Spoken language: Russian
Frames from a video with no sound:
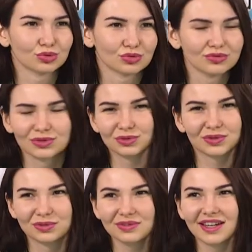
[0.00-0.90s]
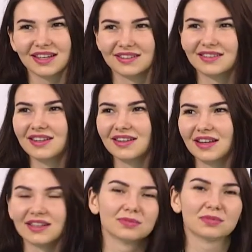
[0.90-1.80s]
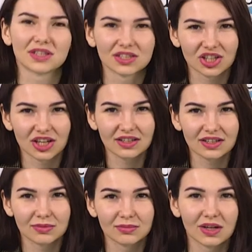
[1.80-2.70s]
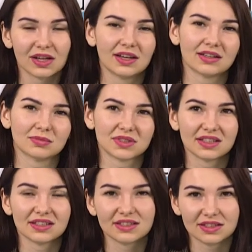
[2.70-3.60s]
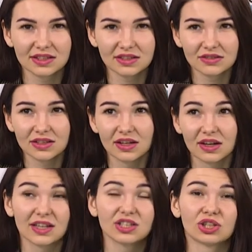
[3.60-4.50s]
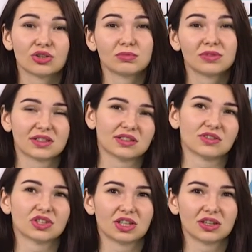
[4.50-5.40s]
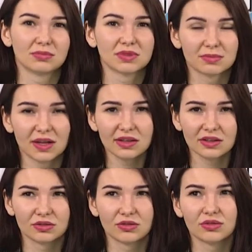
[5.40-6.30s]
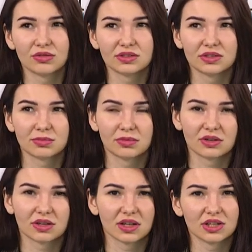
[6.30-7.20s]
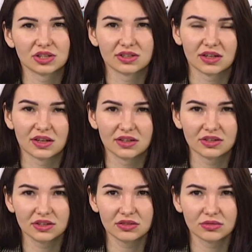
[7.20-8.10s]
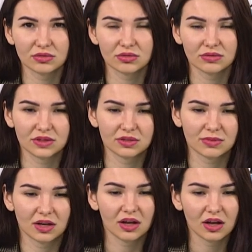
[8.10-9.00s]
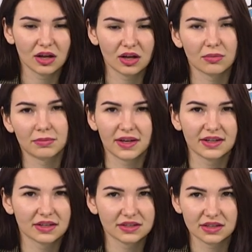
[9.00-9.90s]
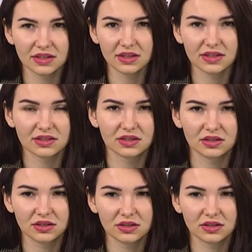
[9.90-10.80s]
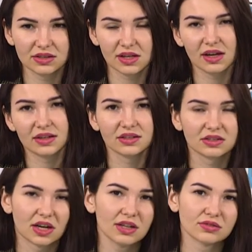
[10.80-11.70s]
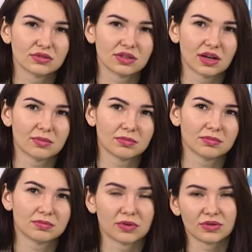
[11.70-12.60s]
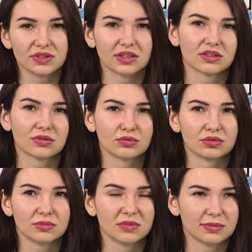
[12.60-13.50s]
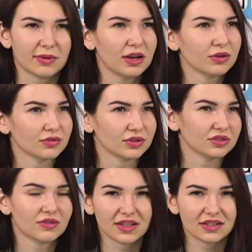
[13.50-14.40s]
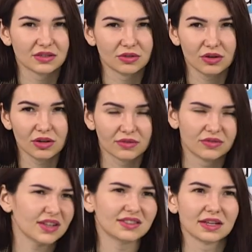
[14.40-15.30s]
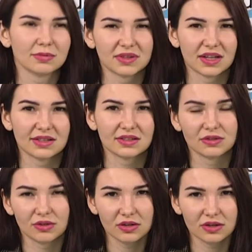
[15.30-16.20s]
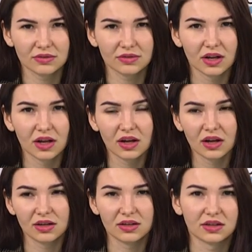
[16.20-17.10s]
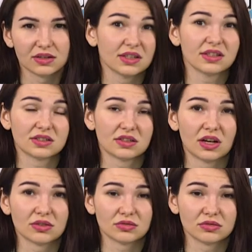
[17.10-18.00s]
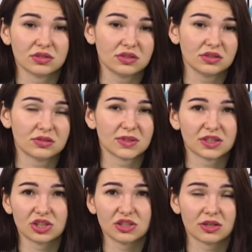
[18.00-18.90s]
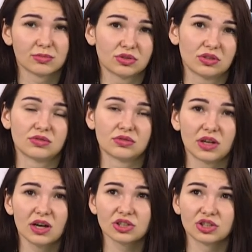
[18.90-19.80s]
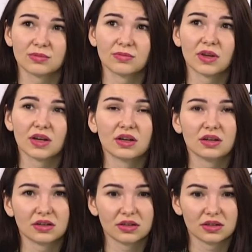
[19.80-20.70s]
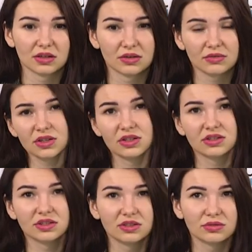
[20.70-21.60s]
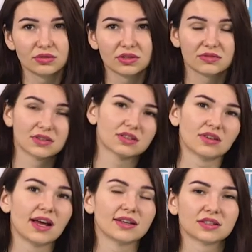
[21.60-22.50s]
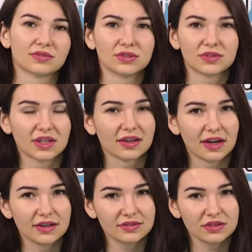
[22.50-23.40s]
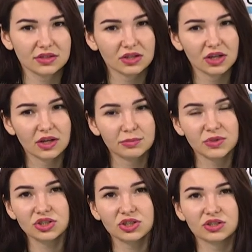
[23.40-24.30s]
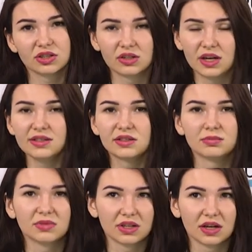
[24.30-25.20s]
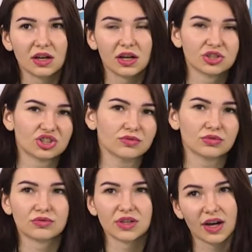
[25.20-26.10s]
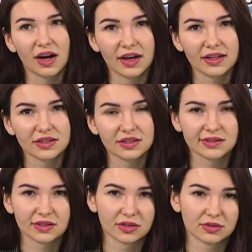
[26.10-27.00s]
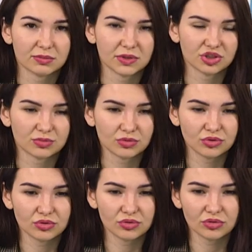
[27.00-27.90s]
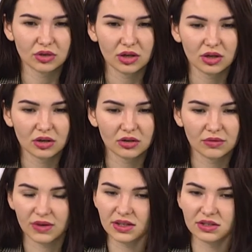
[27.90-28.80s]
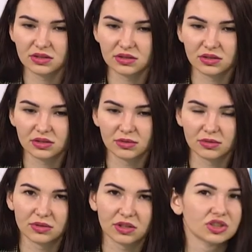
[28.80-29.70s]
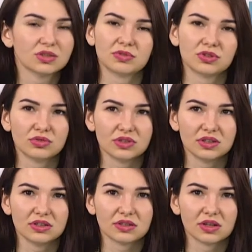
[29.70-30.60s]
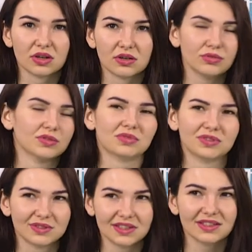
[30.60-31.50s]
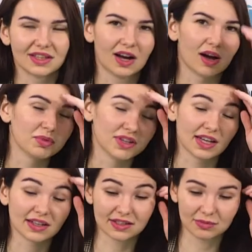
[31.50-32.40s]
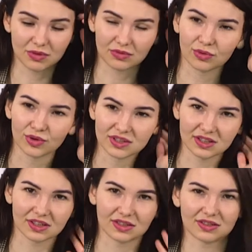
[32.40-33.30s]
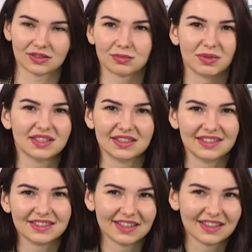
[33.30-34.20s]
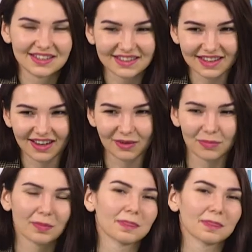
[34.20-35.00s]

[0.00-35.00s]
ну не услугой, этим приложением. Я там зарегистрирована. Раньше оно было совершенно бесплатно, но с тех пор, как начался карантин, то, видимо, компания разорилась, и за регистрацию там просят какую-то минимальную, вроде 20 долларов, 20 или 15 долларов э, за регистрацию. И приложение работает все так же. Э, вы регистрируетесь, выставляете свои фотографии, пишете о себе, чем вы увлекаетесь, э, почему вас э, должны приютить, ну не приютить, а принять к себе в гости как посетителя, не знаю.